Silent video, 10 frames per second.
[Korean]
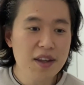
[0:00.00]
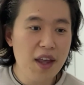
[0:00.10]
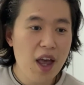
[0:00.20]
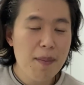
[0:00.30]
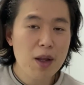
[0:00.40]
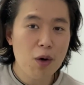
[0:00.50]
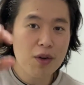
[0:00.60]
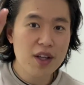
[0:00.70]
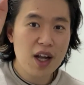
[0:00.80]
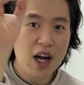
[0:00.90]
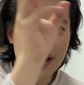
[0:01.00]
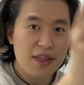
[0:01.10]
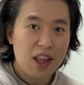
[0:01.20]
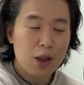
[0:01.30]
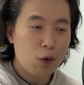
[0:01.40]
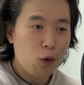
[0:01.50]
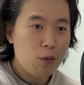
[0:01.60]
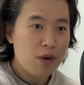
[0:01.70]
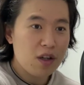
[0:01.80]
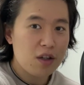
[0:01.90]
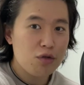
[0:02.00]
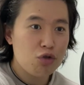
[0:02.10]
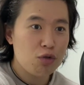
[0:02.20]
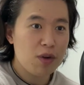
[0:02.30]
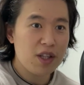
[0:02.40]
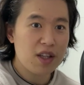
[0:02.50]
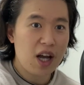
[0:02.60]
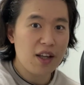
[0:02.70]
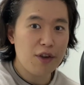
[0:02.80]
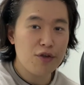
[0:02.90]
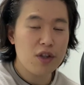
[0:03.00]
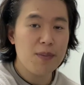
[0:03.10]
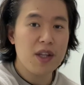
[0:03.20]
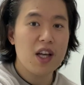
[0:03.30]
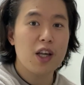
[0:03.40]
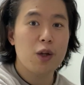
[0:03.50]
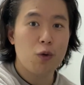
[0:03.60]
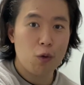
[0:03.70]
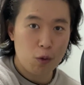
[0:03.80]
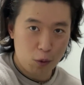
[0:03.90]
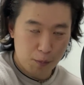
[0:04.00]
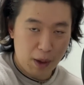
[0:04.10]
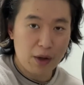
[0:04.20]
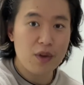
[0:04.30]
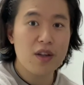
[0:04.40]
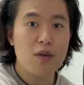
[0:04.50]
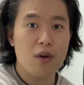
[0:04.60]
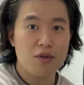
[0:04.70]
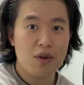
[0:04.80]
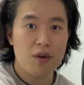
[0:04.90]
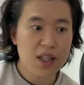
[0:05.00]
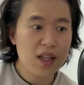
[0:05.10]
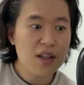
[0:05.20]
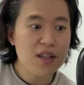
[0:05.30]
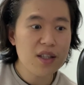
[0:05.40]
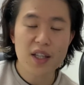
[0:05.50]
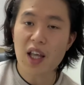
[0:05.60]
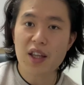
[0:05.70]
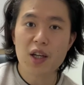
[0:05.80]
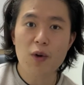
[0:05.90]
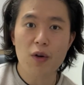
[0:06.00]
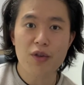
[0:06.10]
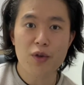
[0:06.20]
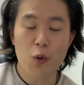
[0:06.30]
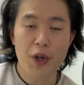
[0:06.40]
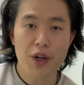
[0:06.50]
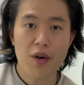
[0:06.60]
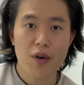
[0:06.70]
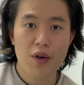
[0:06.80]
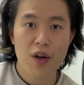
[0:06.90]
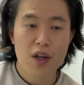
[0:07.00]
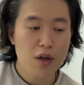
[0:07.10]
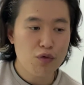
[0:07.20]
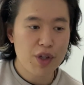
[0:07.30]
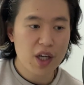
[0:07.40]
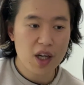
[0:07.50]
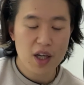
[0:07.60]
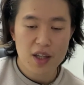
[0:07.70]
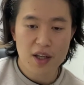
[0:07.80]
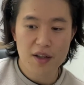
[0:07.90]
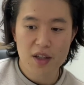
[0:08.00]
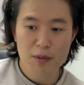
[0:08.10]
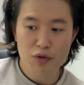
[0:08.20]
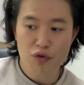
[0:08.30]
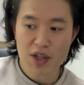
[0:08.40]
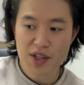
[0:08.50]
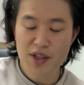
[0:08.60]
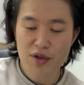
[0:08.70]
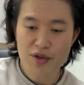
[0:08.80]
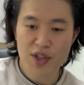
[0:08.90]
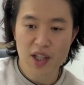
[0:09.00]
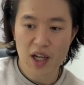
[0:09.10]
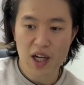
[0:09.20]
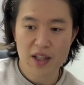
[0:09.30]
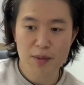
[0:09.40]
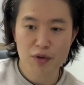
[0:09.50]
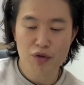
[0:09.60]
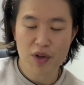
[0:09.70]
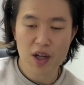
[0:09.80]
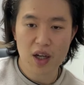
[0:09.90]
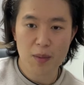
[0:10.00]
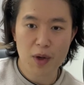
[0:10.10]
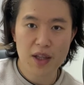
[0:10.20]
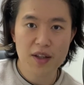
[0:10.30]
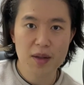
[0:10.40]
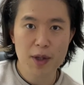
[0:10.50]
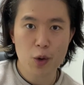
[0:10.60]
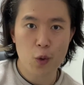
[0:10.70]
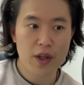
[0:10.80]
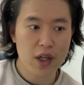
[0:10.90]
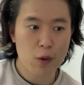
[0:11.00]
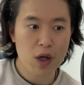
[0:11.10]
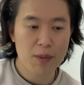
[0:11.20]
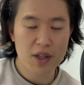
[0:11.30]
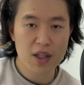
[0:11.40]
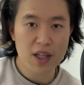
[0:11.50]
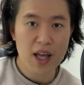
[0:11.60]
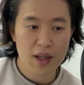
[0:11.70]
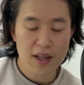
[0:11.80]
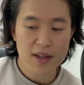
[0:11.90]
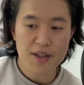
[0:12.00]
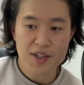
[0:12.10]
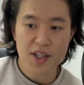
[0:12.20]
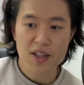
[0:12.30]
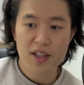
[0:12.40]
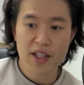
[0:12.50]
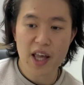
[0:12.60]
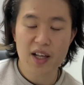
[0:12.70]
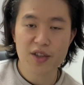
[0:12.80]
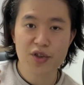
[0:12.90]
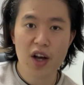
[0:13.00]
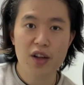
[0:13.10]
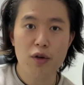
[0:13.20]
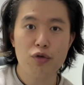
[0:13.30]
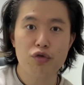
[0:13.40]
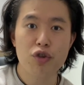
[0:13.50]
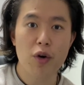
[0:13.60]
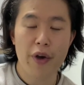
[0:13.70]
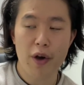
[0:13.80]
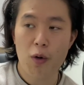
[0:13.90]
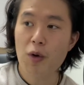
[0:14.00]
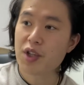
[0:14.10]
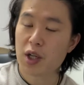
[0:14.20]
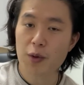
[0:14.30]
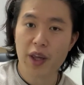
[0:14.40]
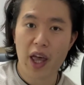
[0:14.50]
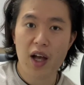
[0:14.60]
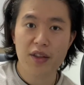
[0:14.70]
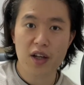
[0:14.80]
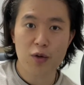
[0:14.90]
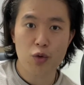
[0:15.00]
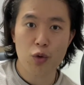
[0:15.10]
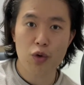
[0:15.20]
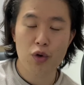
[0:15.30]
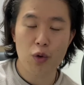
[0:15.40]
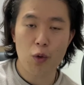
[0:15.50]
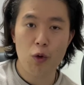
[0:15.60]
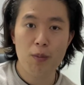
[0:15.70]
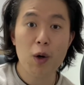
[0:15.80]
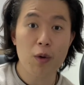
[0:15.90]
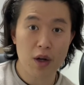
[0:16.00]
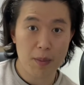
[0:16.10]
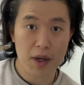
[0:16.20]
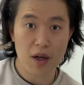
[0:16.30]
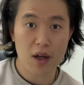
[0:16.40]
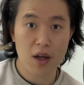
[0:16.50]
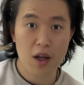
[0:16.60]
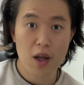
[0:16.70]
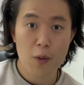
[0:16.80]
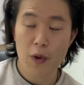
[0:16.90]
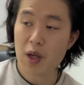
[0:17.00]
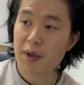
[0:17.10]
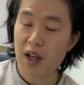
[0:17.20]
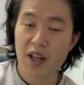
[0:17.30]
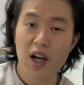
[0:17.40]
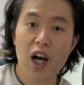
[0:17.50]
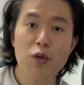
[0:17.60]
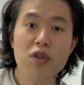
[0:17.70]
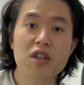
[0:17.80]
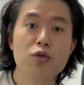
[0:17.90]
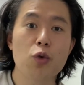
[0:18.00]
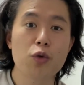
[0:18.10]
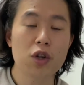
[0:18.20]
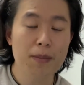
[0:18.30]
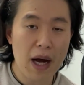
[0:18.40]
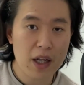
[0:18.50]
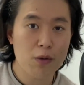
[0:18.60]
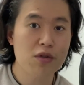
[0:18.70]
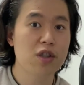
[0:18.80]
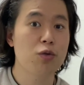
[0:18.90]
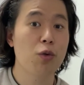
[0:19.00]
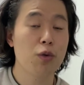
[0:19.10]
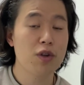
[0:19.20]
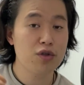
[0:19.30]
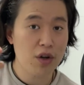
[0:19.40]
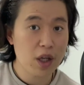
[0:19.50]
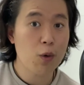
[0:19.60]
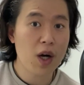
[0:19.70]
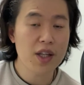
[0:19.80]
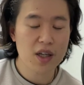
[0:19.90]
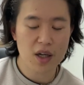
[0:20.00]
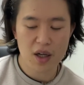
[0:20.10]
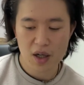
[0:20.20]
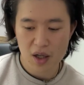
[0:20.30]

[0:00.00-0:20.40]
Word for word: 얘만 어디에 갖다 놓으면 그 주변이 다 예수님 이야기로 바뀌는 거죠. 이단들은 이게 있는 것 같거든요, 오히려. 그러니까 우리가 예를 들면 누가 신천지다 아니면 누가 뭐 하나님의 교회다라고 하면은 내 지인들이 걔 근처에 가는 걸 두려워해요. 혹시라도 걔한테 그 종교를 올마올까봐. 왜냐면 얘네가 하도 그 종교를 말하고 그 종교를 전하고 하니까.